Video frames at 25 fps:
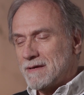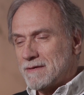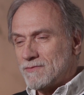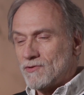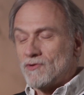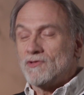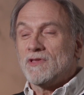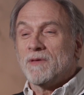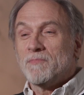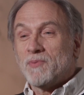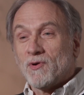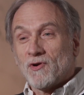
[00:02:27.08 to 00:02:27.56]

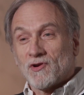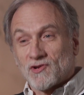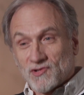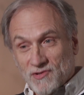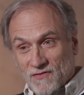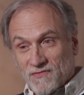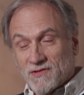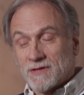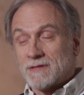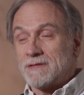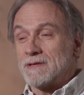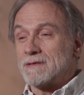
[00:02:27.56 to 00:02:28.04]
No nie było
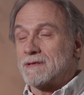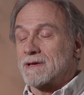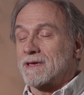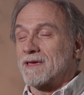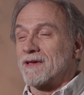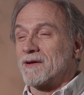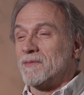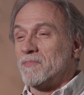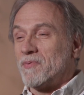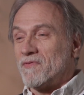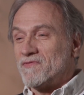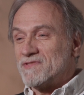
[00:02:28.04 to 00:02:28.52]
jeszcze wtedy
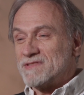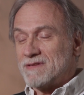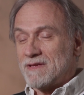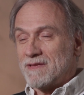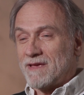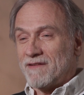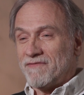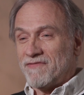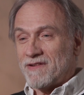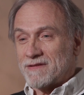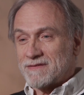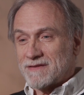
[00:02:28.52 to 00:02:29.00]
takiego
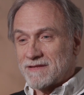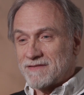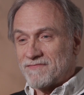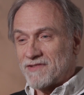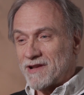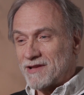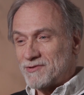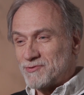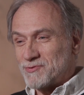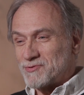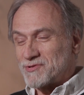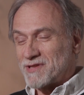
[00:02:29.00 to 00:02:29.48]
powiedzenia facet w
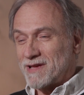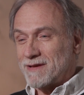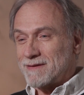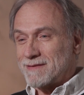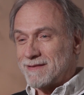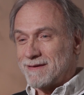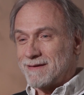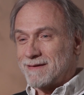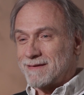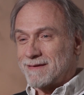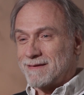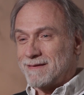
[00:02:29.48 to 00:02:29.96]
rajtuzach,
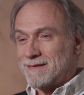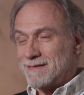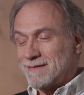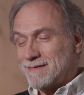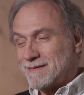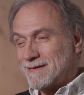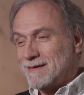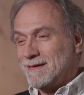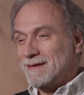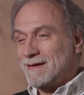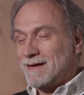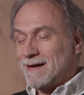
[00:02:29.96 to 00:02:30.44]
tak,
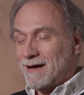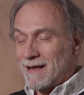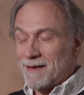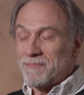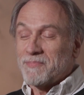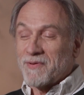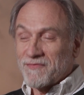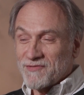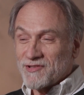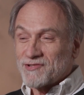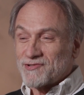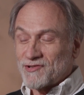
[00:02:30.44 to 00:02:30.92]
ale, ale
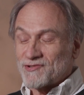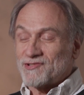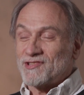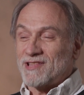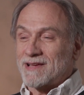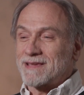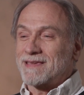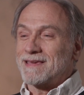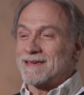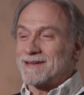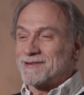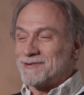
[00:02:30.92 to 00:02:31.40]
pewnie coś
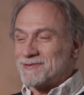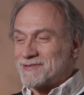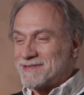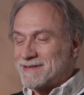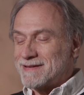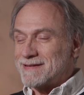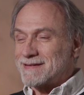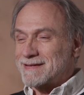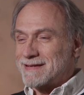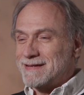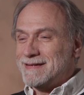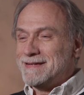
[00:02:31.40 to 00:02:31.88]
takiego,
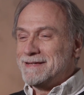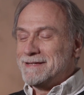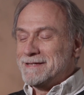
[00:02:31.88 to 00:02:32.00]
tak.